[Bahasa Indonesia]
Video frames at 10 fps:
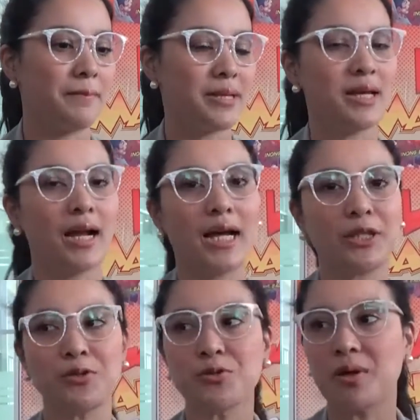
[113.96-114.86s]

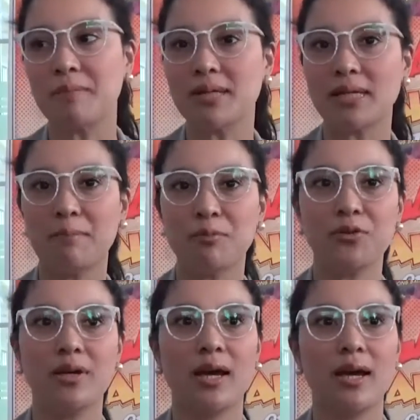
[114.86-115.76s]
masyarakat itu juga bisa
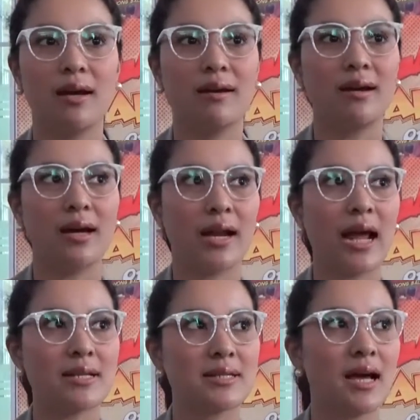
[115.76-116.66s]
punya
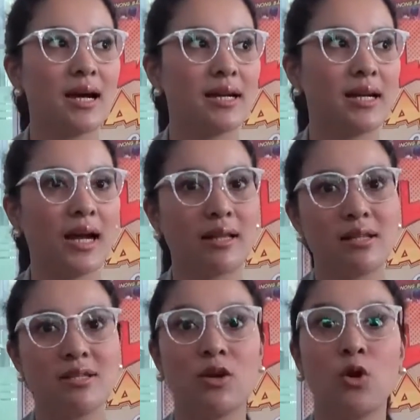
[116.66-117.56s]
rasa
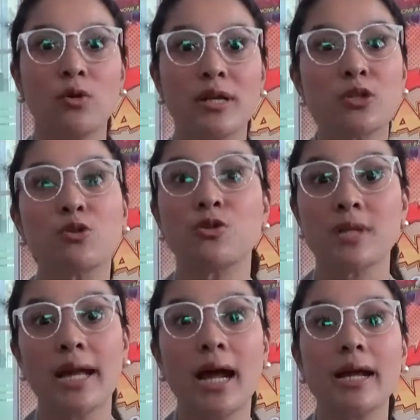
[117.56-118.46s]
kedekatan psikologis
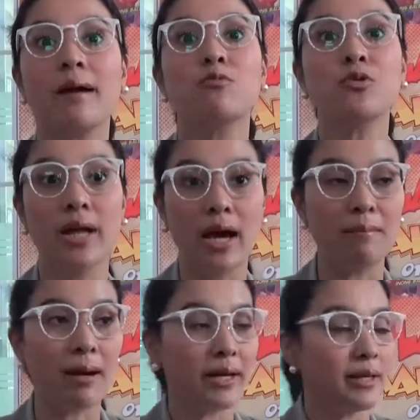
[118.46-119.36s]
khususnya anak-anak muda.
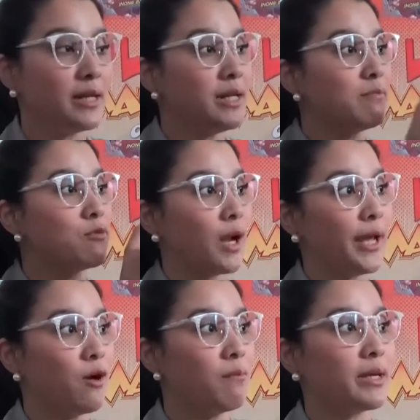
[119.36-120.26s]
Makanya ini
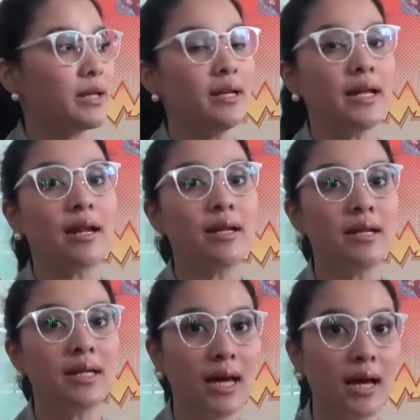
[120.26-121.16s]
dimulai komik ini dari
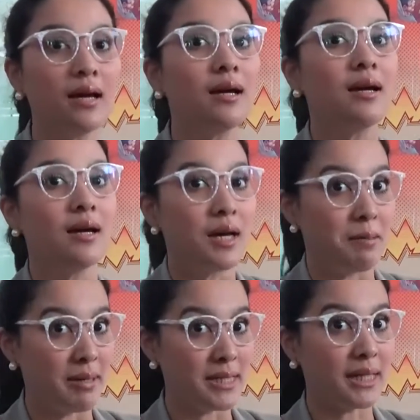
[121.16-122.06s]
dia
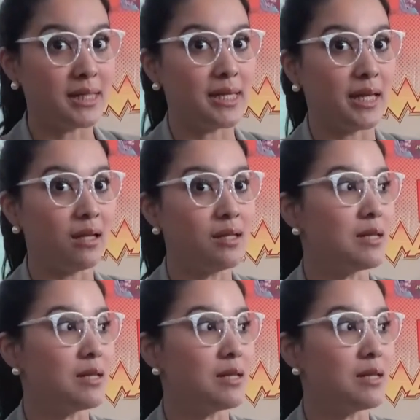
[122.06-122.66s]
masih kecil